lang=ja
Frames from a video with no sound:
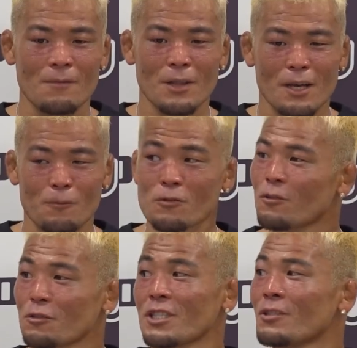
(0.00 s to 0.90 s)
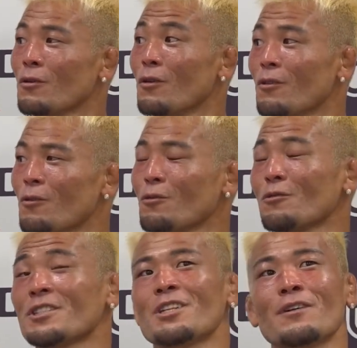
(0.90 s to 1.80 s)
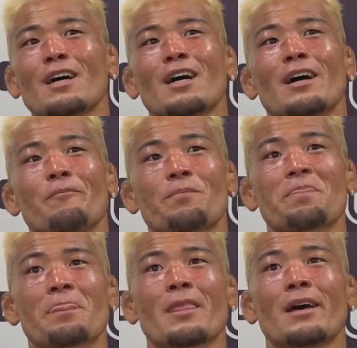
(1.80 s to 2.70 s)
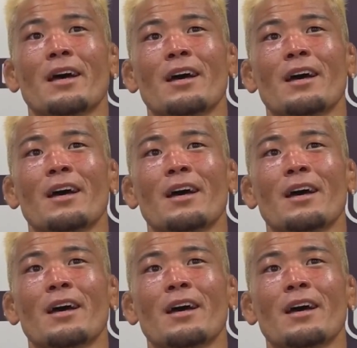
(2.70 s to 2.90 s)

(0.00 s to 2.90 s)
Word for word: まあ、なんか僕個人の方としては、ま